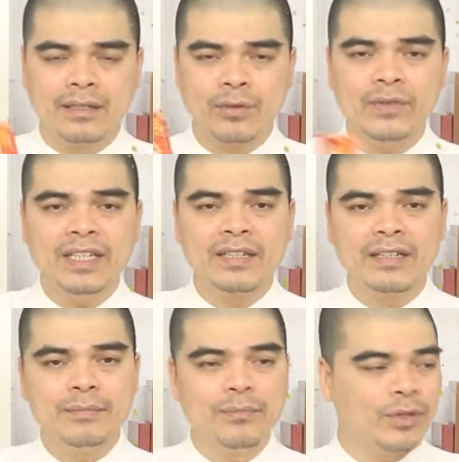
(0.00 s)
Quý vị
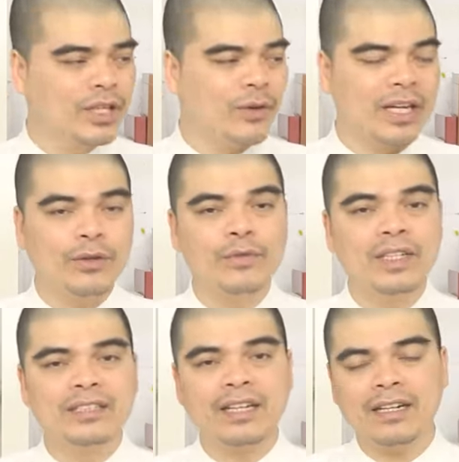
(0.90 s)
cứ một cái gói này quý
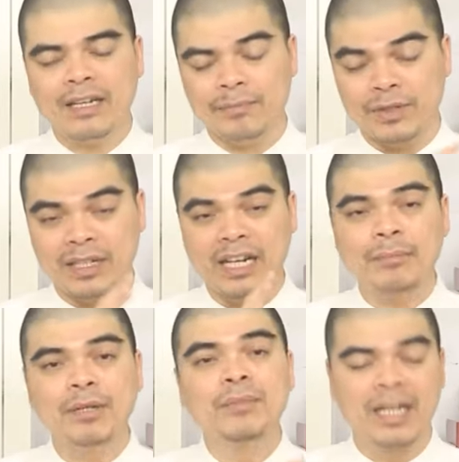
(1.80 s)
vị rắc làm từ
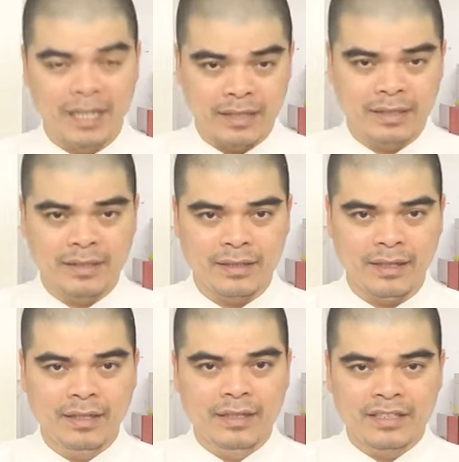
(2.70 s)
5 đến 10 lần đó,